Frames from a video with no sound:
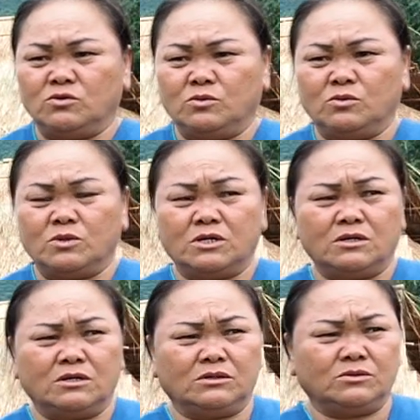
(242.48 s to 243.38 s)
trong
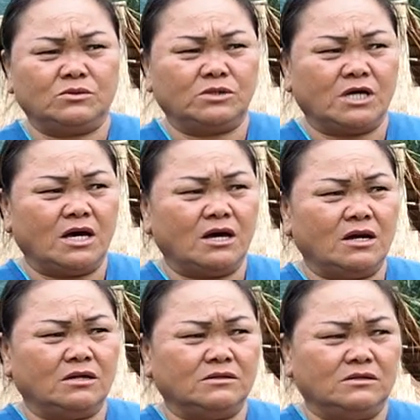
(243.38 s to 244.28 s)
ua tu
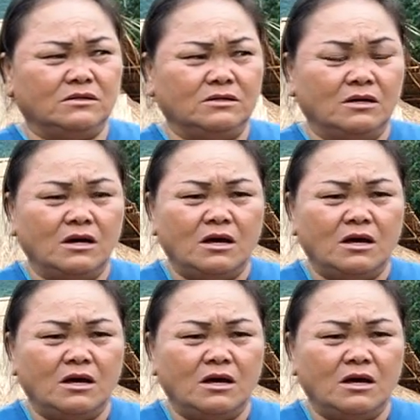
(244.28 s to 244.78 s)
cha lừ